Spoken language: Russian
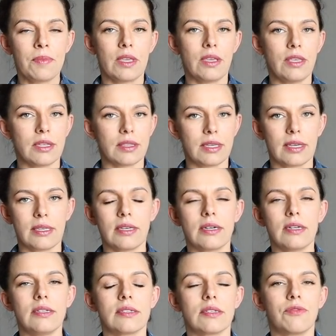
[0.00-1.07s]
и нет никаких
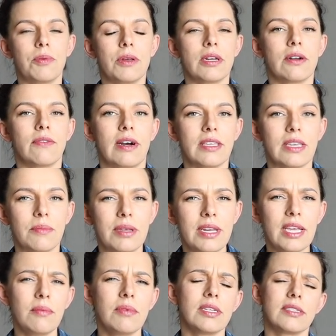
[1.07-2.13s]
рисков прерывания
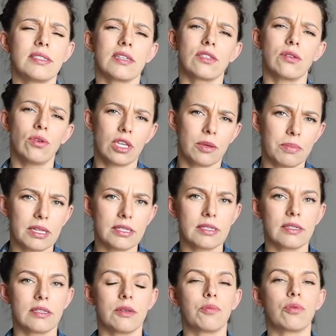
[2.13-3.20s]
беременности, отслойки
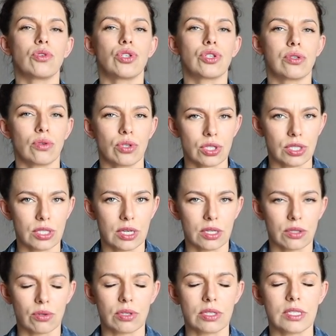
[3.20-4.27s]
плаценты и прочих сложностей,
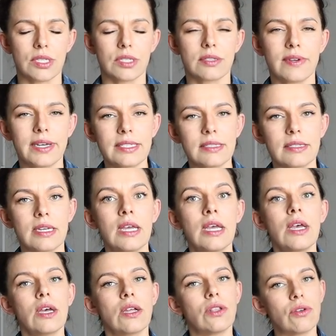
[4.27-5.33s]
которые с ней связаны,
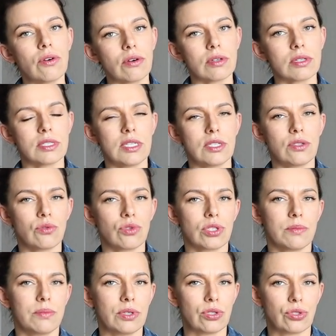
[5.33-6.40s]
но здесь
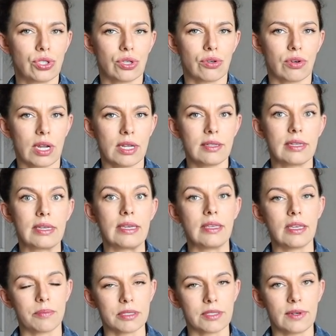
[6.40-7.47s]
нужно быть очень аккуратной и
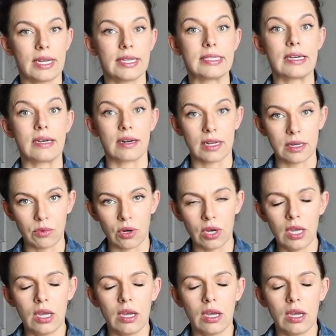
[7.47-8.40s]
не позволять рему